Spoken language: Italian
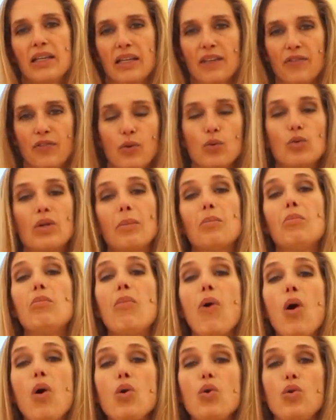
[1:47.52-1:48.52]
che frulla
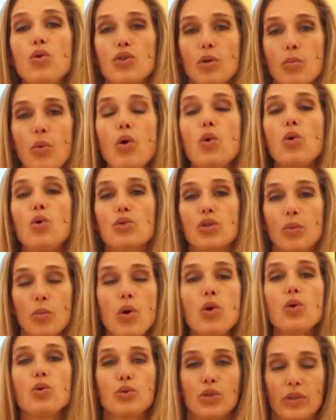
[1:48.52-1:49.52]
molto molto
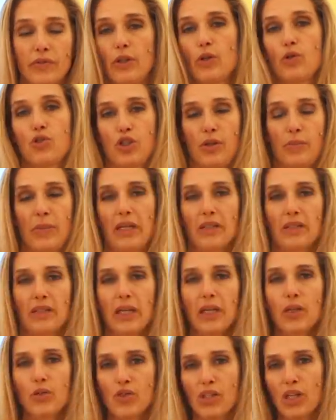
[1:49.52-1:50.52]
molto
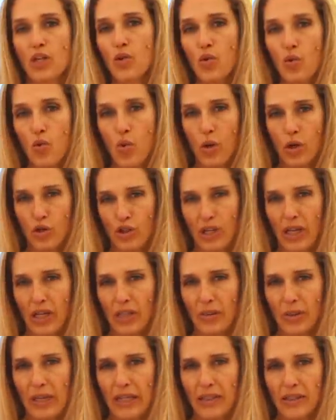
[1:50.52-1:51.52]
velocemente così non cuoce
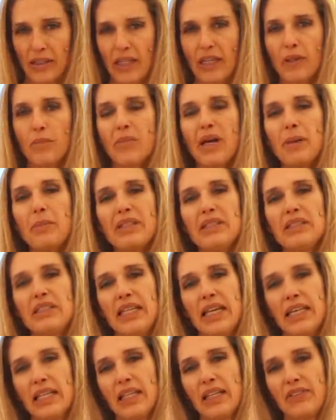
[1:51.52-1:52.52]
alimenti ma
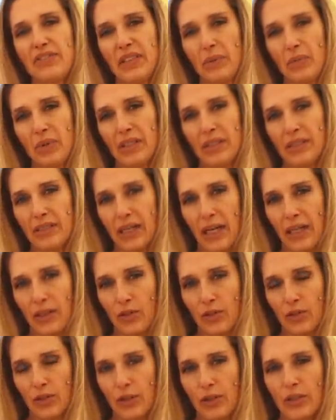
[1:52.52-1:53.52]
mantiene le fibre
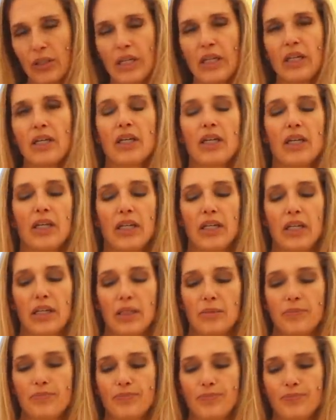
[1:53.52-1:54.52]
intatto
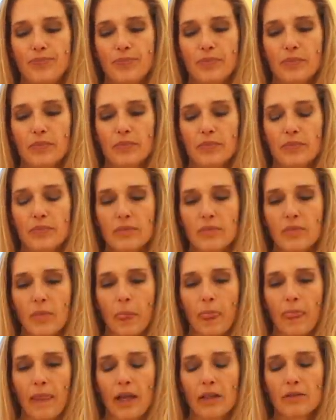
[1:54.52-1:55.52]
um,
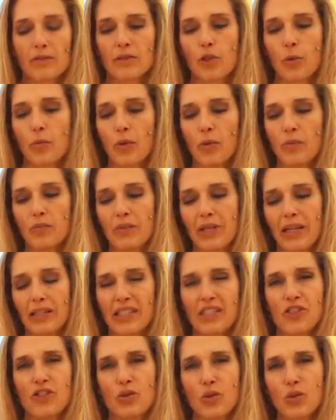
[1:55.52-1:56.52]
Dopo
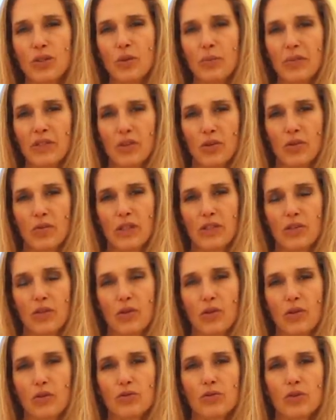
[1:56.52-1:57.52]
tanti studi mi sono reso
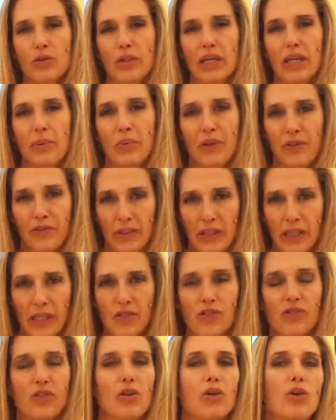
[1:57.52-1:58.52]
conto che
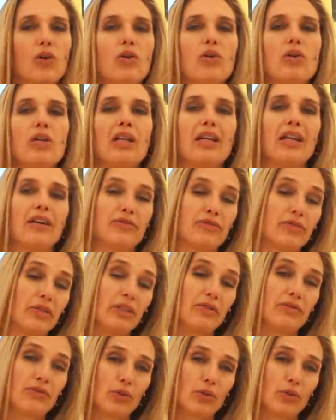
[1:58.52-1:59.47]
preferisco la, il